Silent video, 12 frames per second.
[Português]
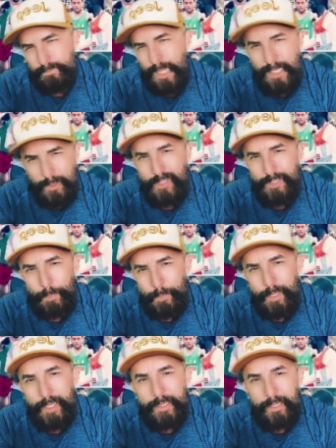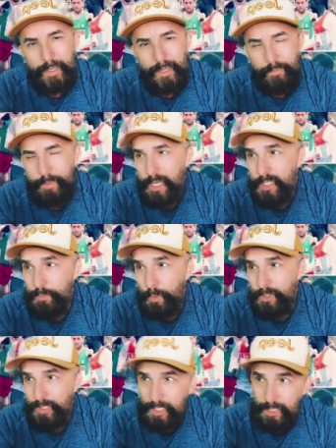Ele deu essa primeira
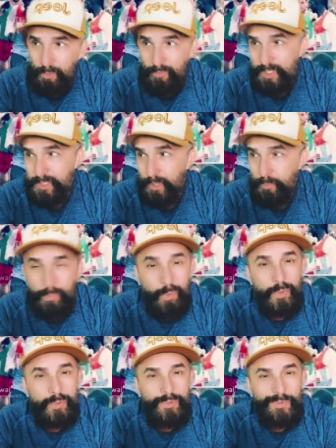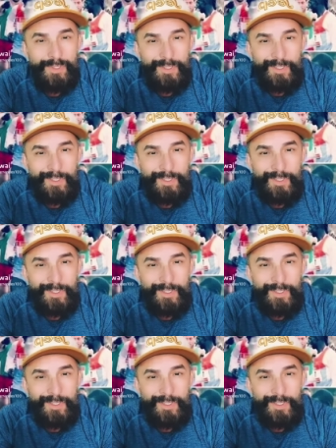resposta aí, talvez não muito